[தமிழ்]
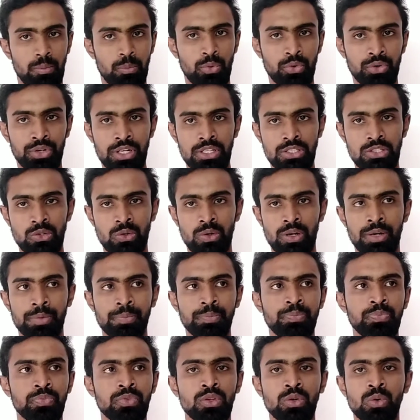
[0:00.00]
பொன்னியின் செல்வன்
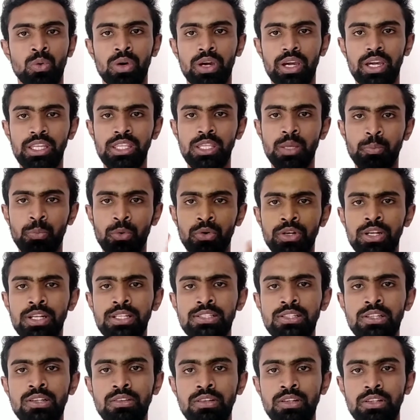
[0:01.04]
ஓகே இந்த
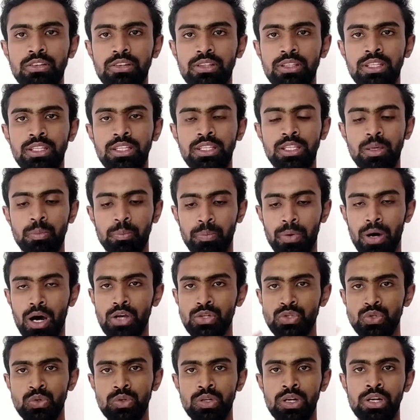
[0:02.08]
பொன்னியின் செல்வனுக்கு வந்து இந்த
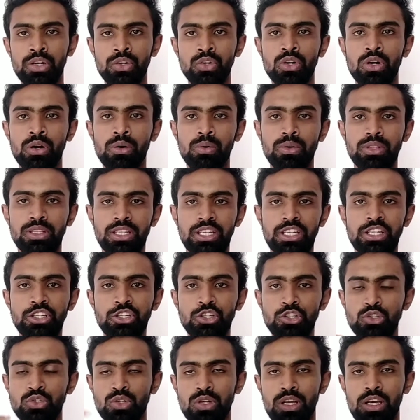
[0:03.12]
பாசிட்டிவ் நெகட்டிவ் நோட் வந்து
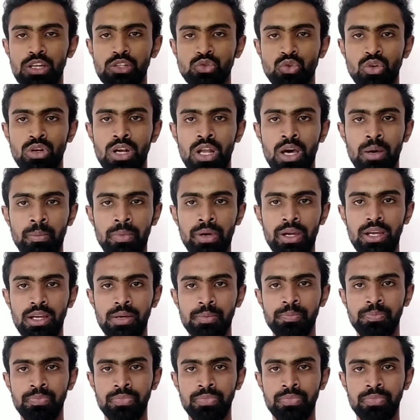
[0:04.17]
இண்டிவிஜுவலாக சொல்லாமல்